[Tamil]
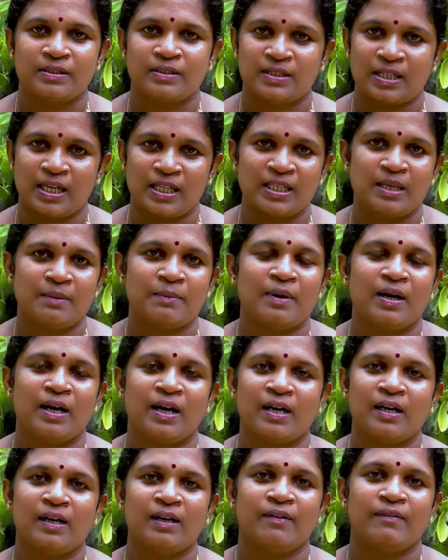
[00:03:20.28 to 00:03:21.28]

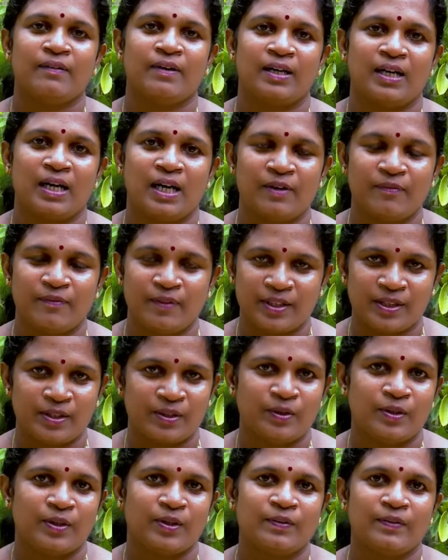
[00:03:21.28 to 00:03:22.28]
சாதாரணமாக ஒரு நாளும் வைத்து
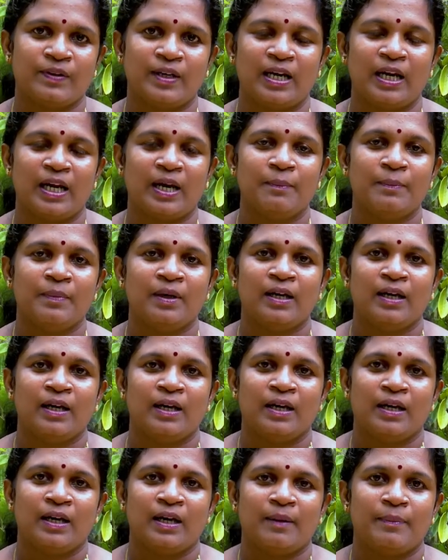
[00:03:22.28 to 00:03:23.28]
கொண்டு வரலாம்
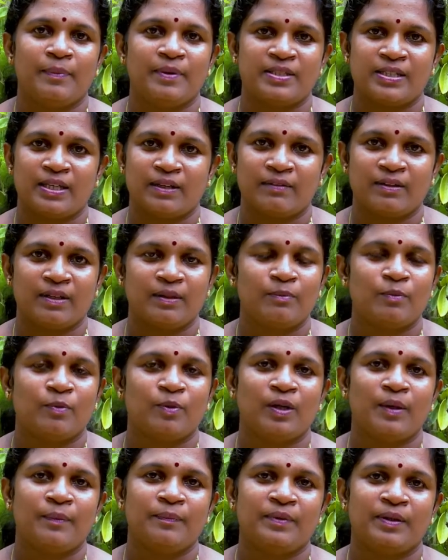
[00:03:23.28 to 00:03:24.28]
அப்படி செய்வதன்
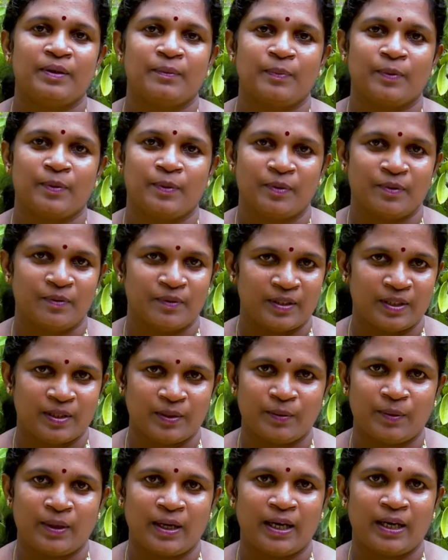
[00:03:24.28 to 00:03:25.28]
மூலம் இந்த பொடுகு வந்து
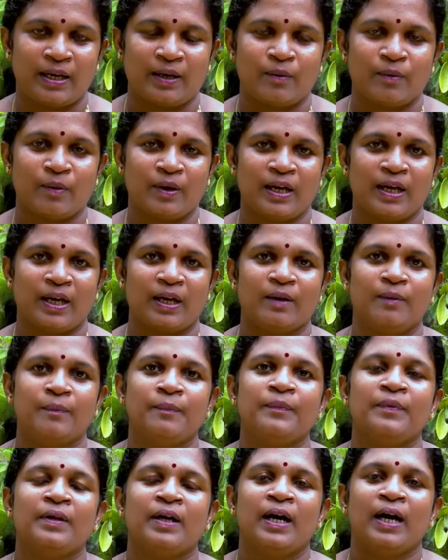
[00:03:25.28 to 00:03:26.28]
குறை குறைக்கும்
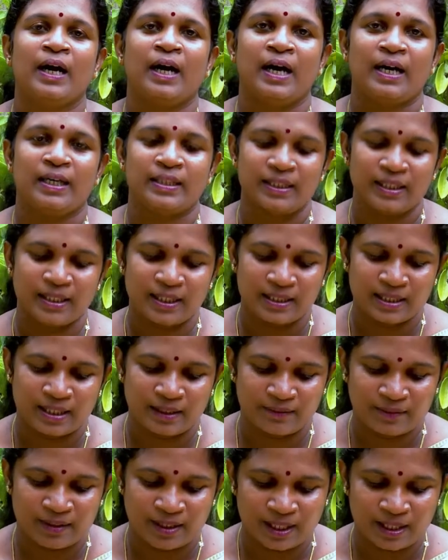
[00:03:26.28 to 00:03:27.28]
அதனை
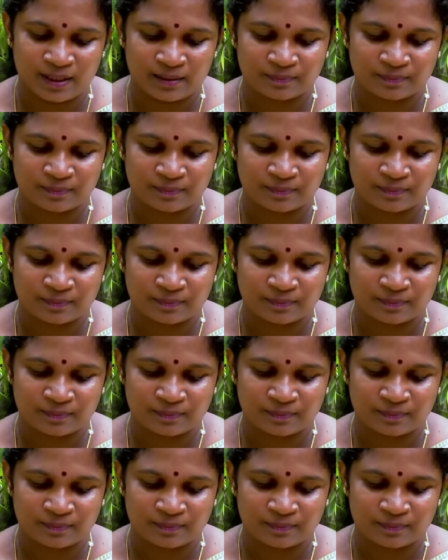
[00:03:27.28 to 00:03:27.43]
தவிர